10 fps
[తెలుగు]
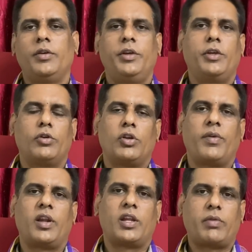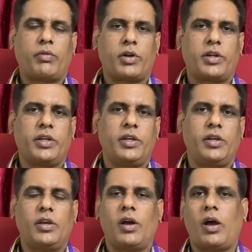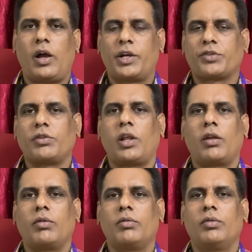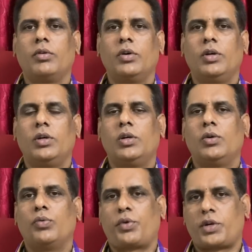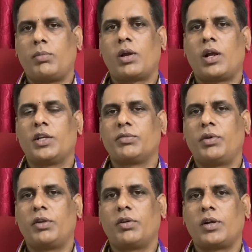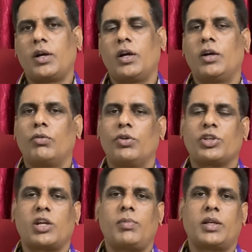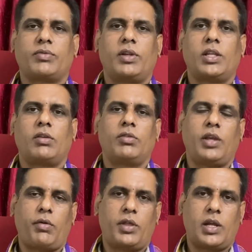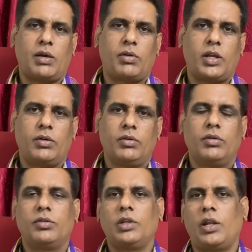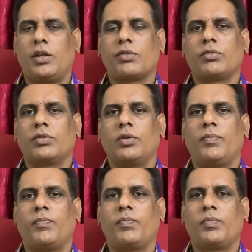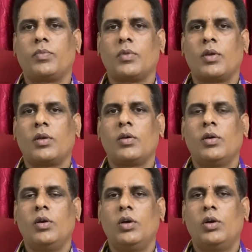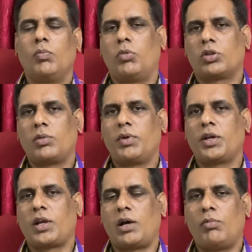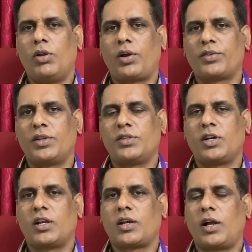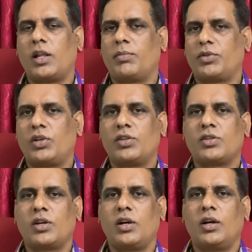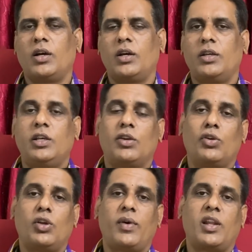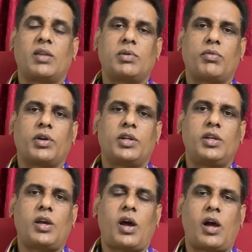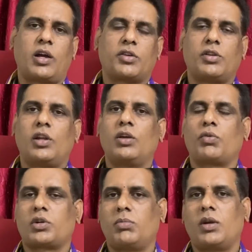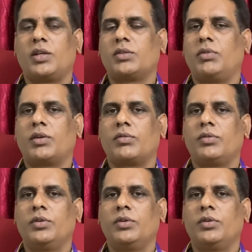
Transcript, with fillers: ఈ రెండు వేల ఇరవై ఒకటి ఆగస్టు నెలలో వృషభ రాశి వారి యొక్క గోచార మాస ఫలితాలు ఏ విధంగా ఉన్నాయో తెలియజేసుకుందాం మొత్తం మీద గ్రహముల యొక్క సంచార కాలాన్ని పరిశీలించగా ఈ రెండు వేల ఇరవై ఒకటి ఆగస్టు నెలలో వృషభ రాశి వారు